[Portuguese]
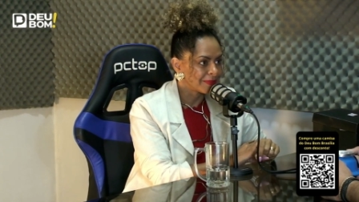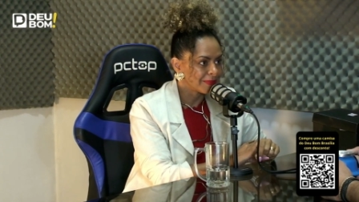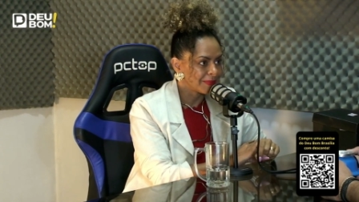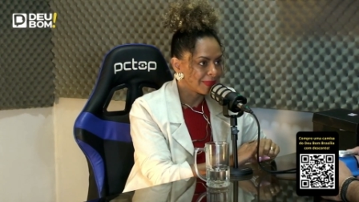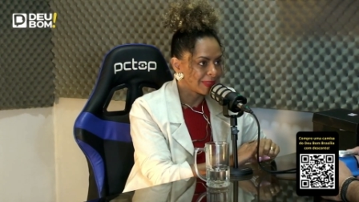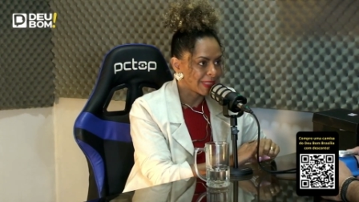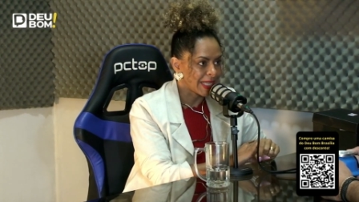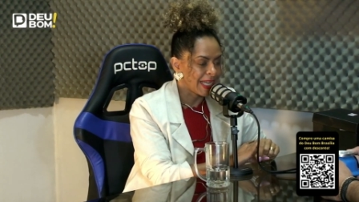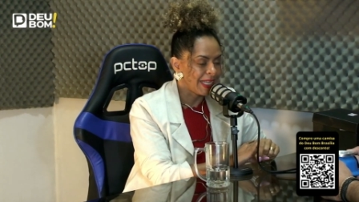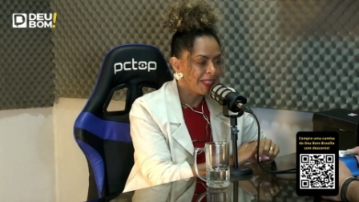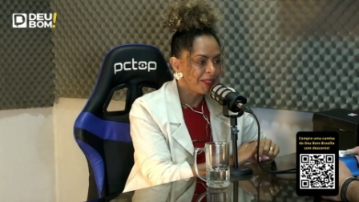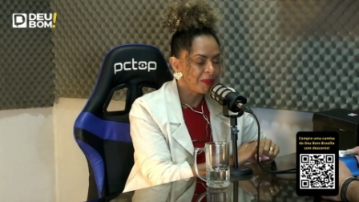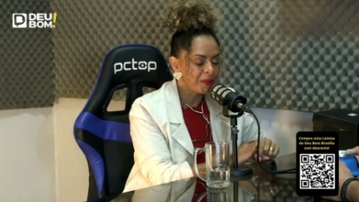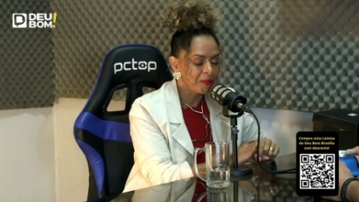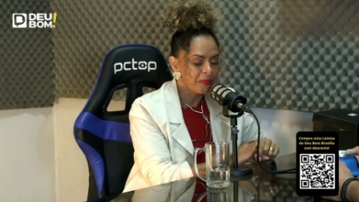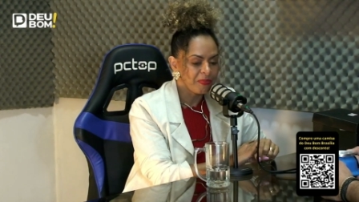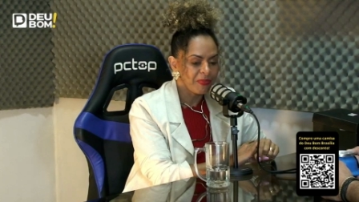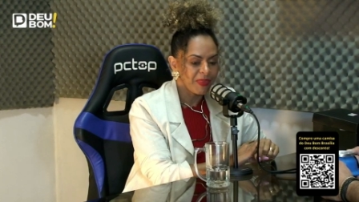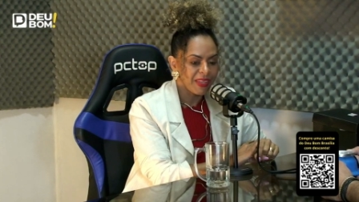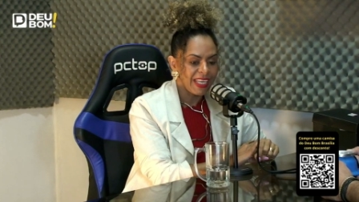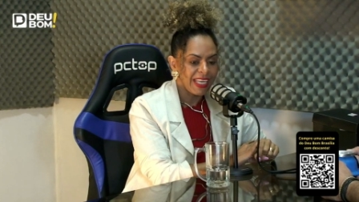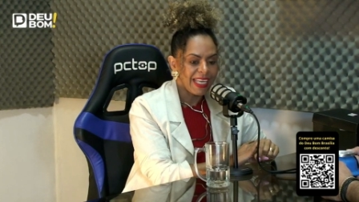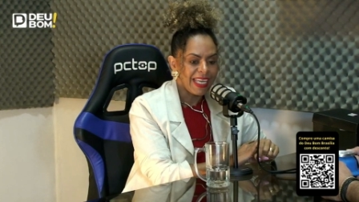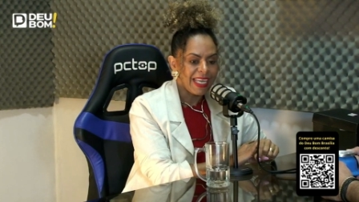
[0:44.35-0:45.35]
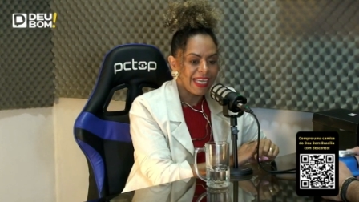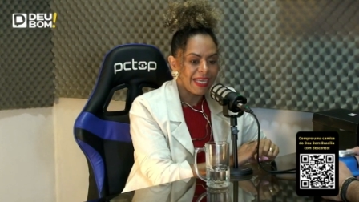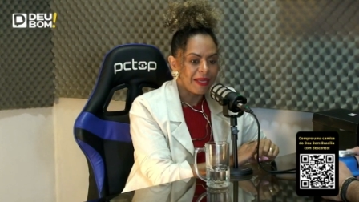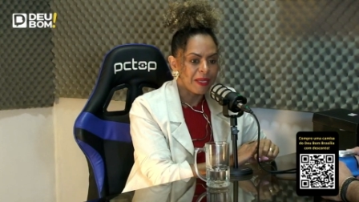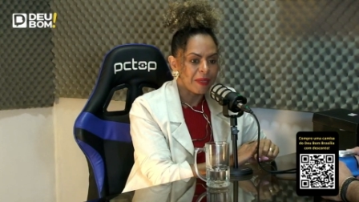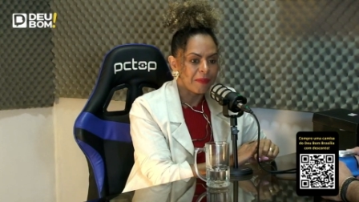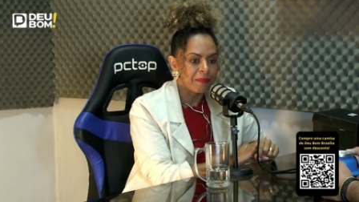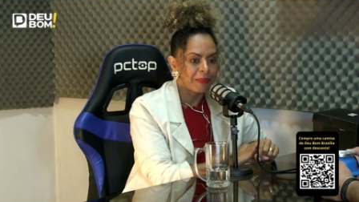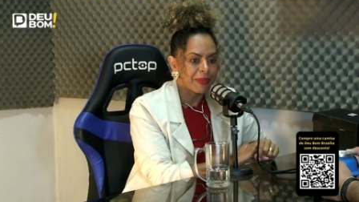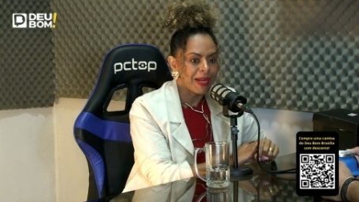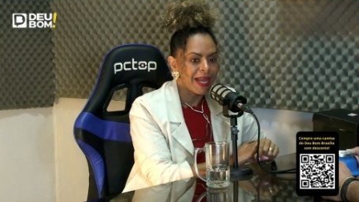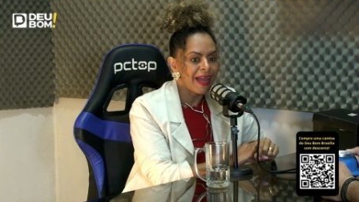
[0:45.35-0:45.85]
Certo? É. E
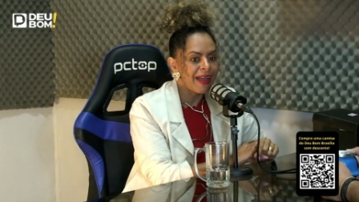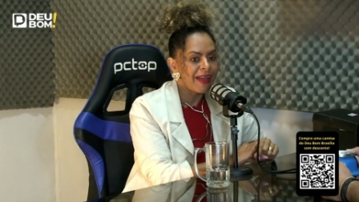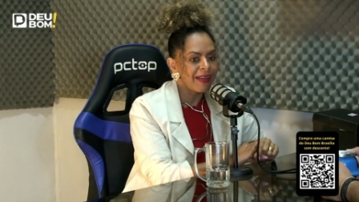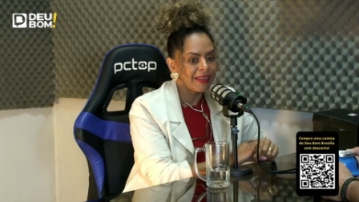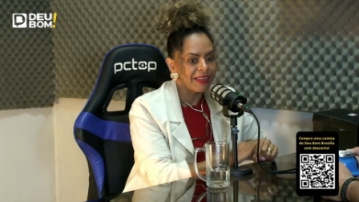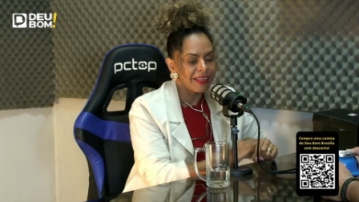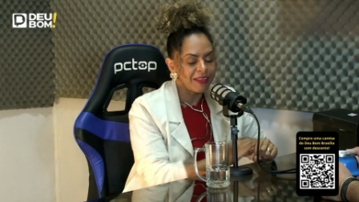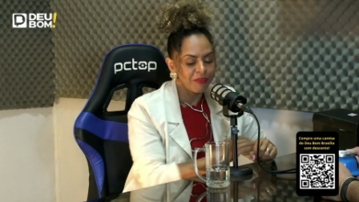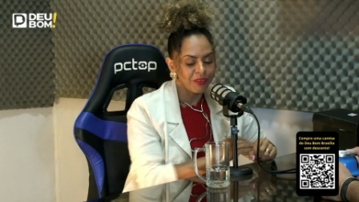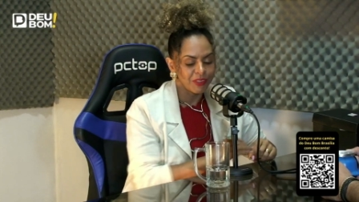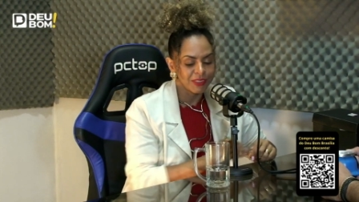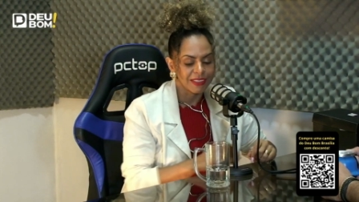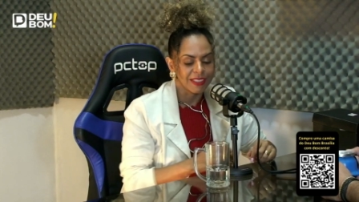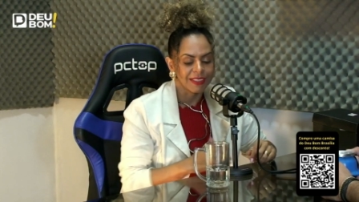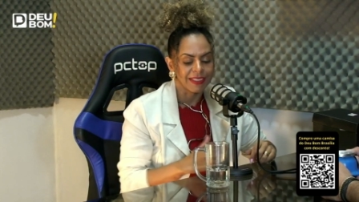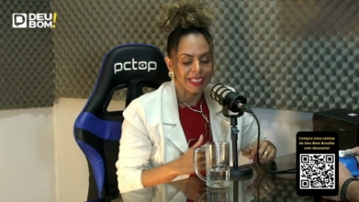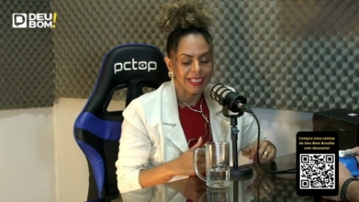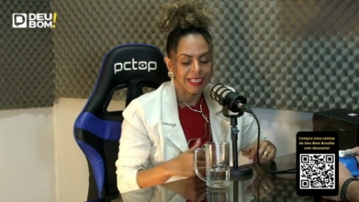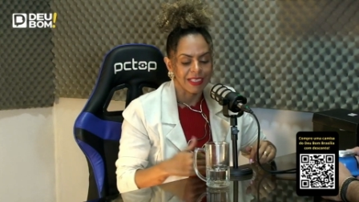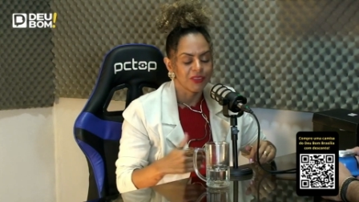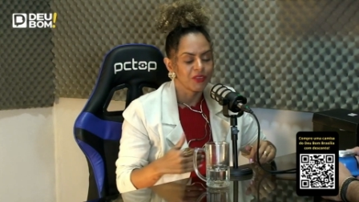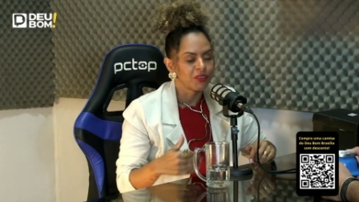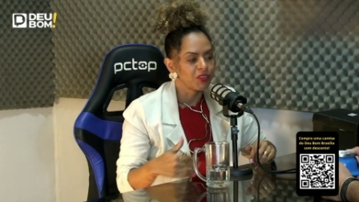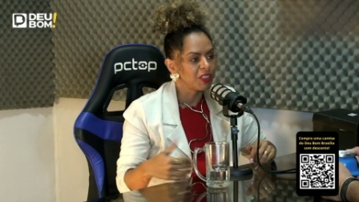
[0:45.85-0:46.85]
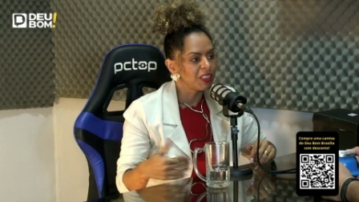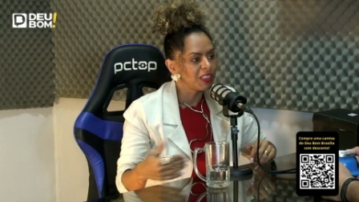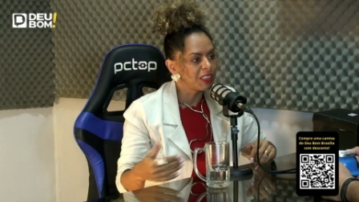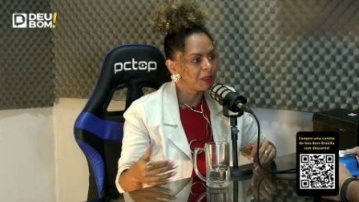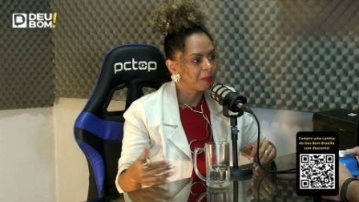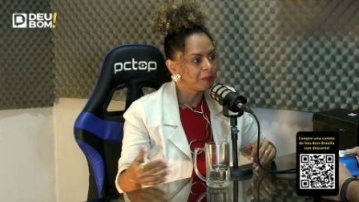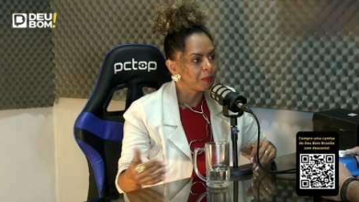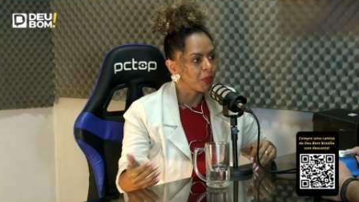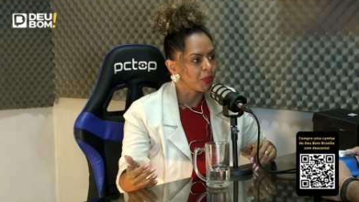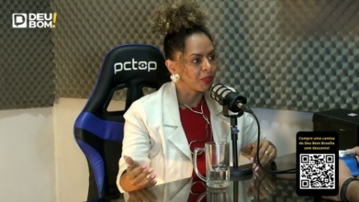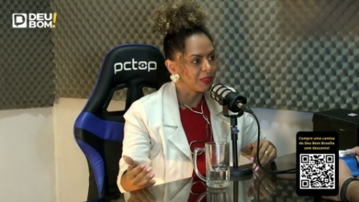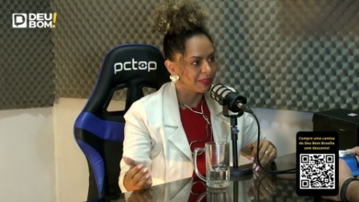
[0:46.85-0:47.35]
para que você tenha
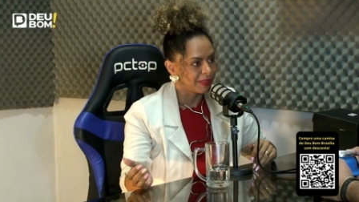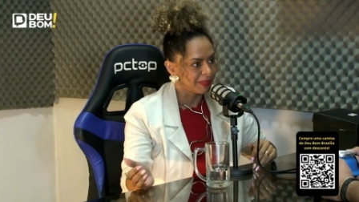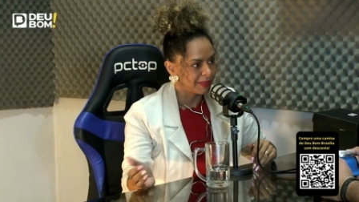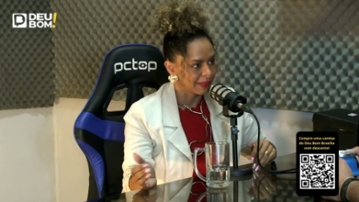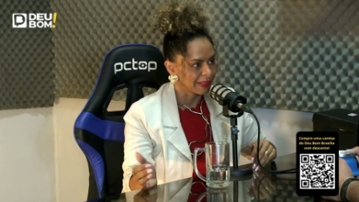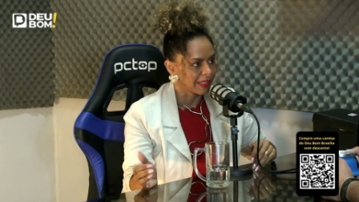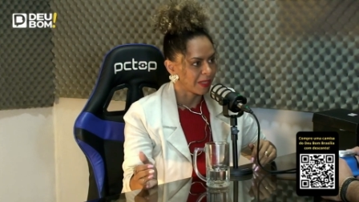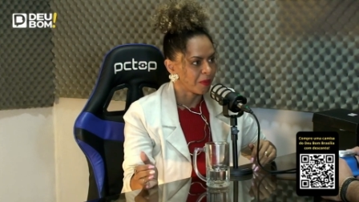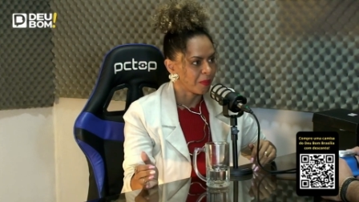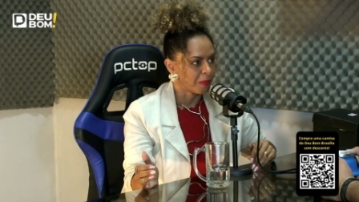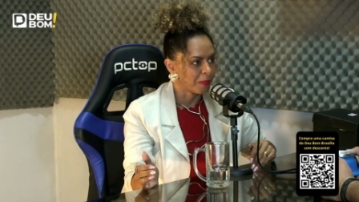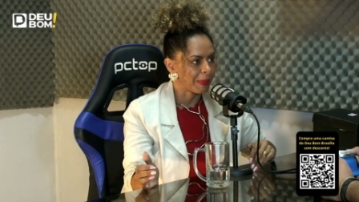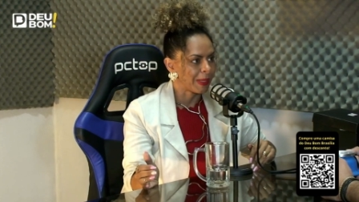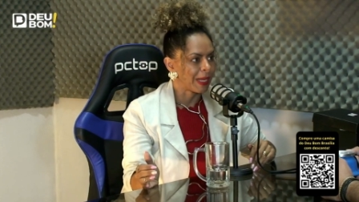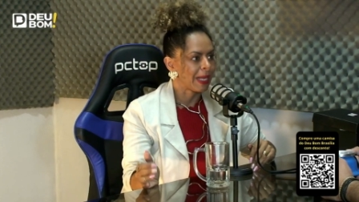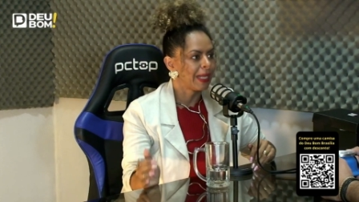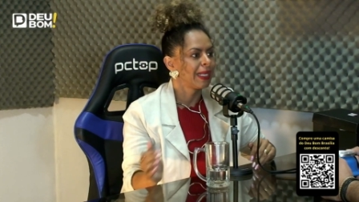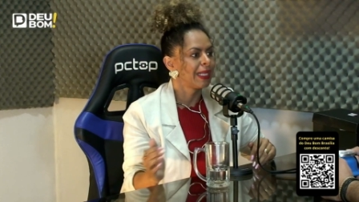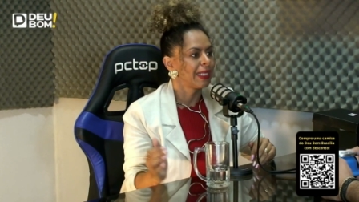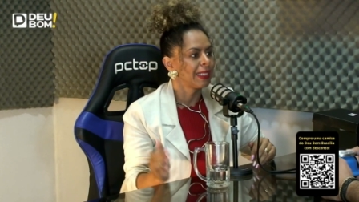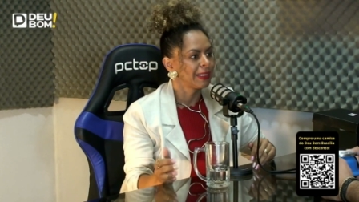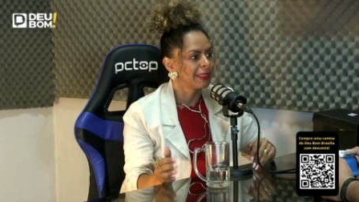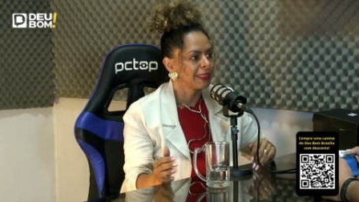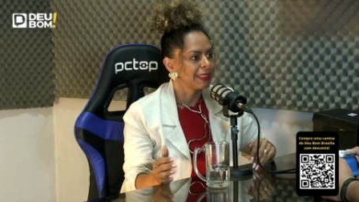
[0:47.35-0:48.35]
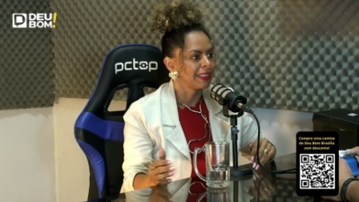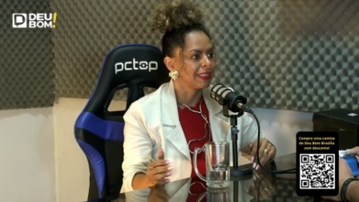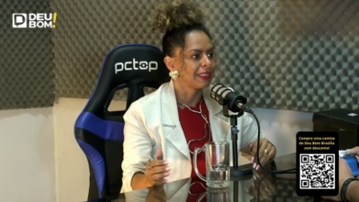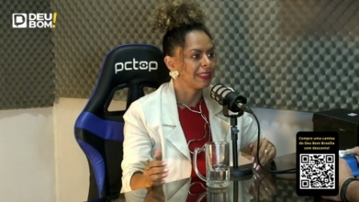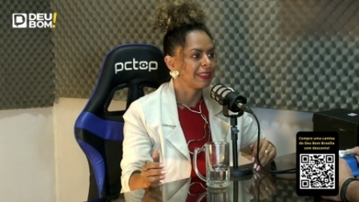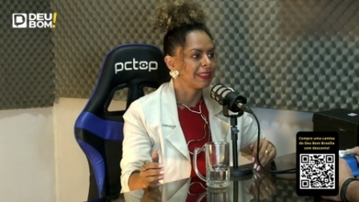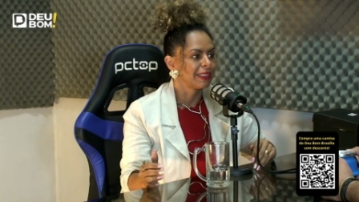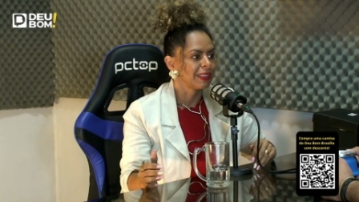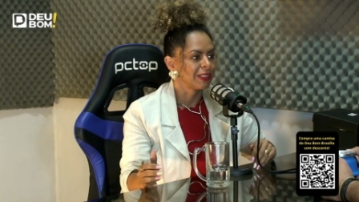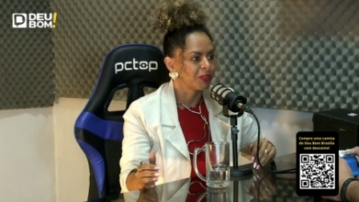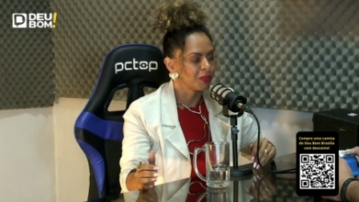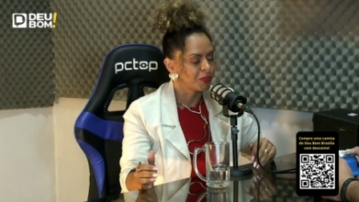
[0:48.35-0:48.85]
disposição para esse
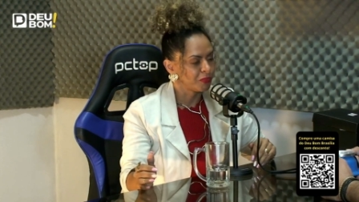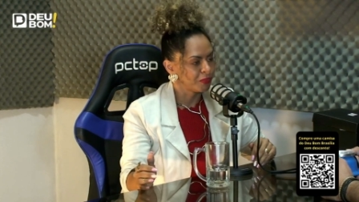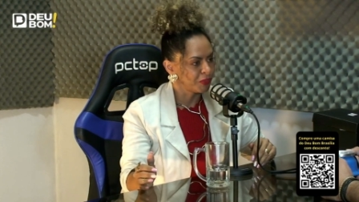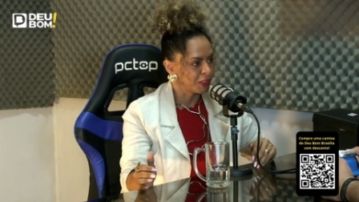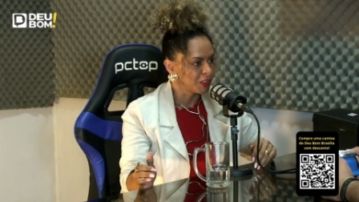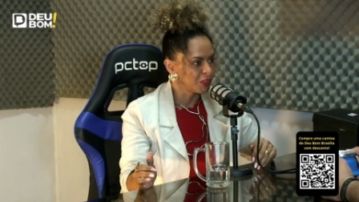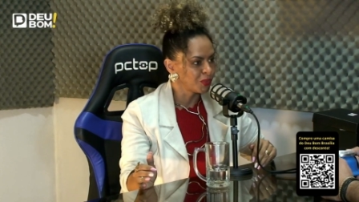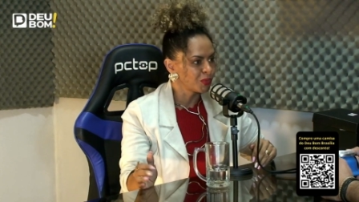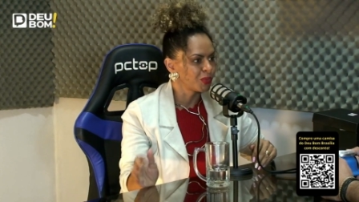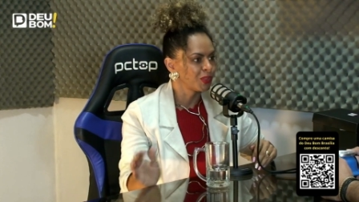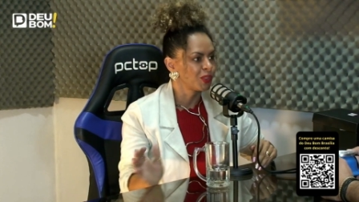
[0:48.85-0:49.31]
exercício físico,